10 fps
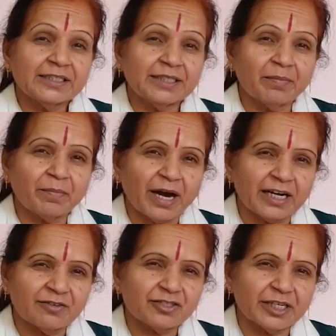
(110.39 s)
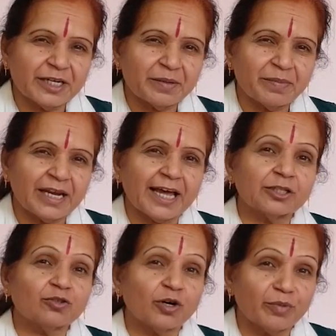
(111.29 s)
जब मानव शरीर मिला
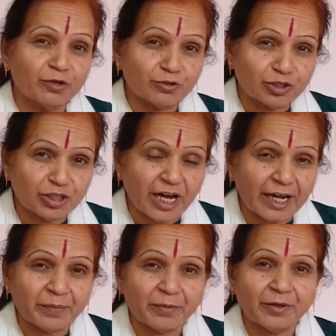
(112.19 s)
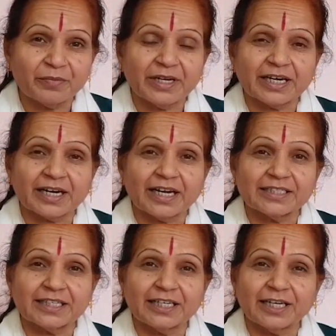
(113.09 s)
है तो हमें कुछ दान पुण्य भी करना
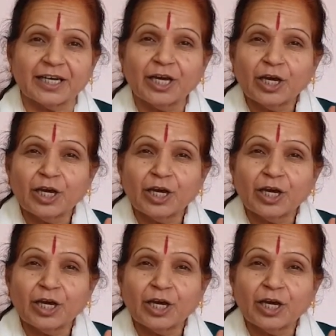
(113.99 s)
चाहिए